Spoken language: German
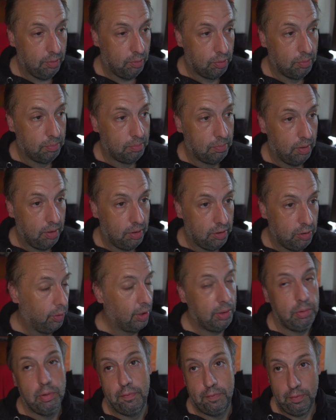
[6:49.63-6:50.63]
um
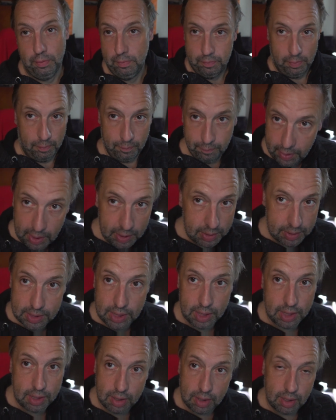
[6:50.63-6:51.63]

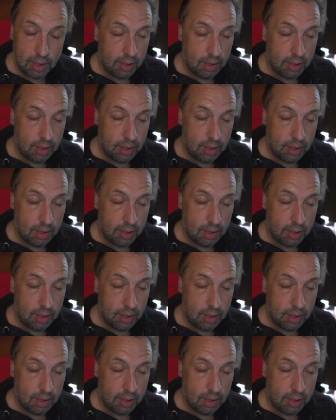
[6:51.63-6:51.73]
9.45 Uhr